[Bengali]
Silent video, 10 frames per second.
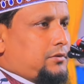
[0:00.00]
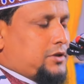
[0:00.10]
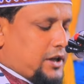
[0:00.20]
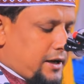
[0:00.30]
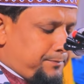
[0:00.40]

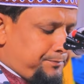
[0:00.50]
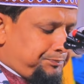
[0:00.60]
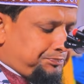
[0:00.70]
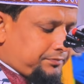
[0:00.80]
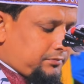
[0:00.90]
জানাব
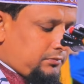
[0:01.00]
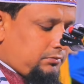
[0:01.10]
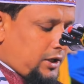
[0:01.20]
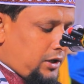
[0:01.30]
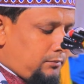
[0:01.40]

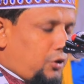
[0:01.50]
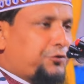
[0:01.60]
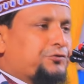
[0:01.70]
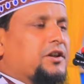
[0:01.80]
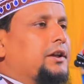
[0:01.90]

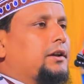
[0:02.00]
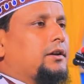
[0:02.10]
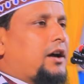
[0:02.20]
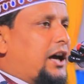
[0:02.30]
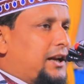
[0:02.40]
মুফতি
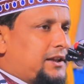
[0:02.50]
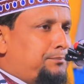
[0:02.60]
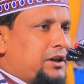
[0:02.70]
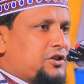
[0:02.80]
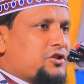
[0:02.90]
খালেদ
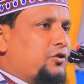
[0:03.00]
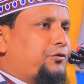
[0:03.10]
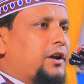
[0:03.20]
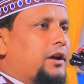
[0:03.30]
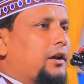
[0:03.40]
বিন
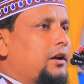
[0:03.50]
শফি